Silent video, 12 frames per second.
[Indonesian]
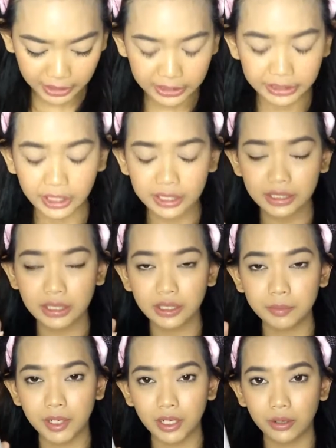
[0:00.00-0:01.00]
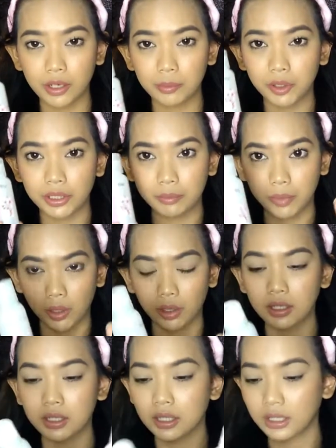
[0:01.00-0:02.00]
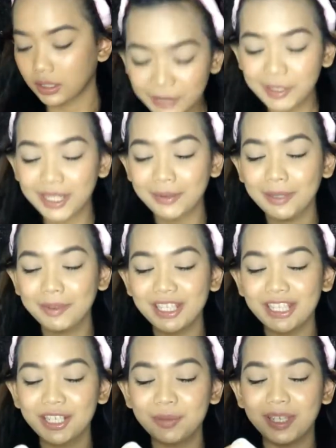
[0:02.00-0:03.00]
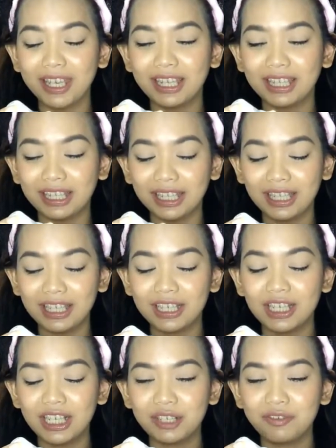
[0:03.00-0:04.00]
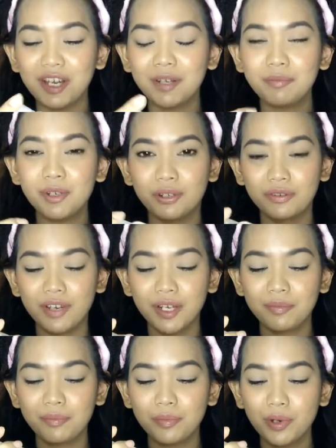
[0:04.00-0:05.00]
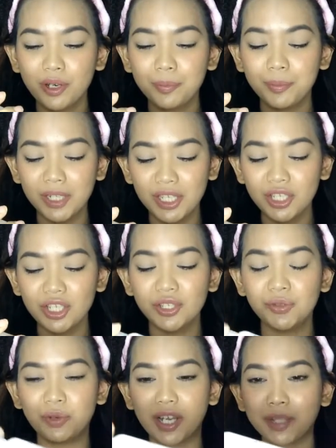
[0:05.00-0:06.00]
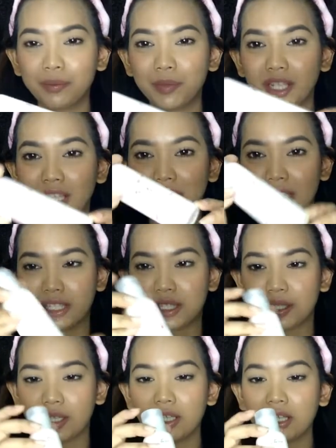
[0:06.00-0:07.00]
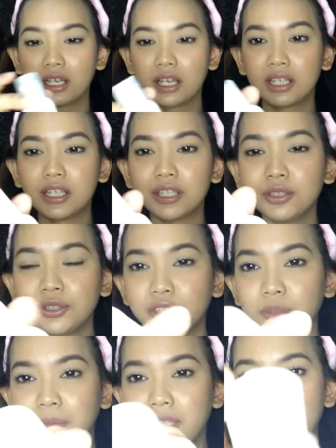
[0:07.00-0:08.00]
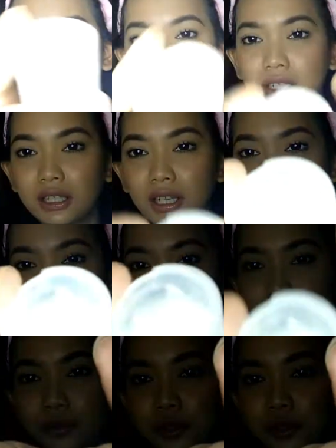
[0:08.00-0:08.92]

di tahun saya nanti bakal aku upload di blog jadi pertama-tama kita harus pakai ini uh, Funbo Funbo Precious White Milk Cleanser dia tuh tutupnya uh, kayak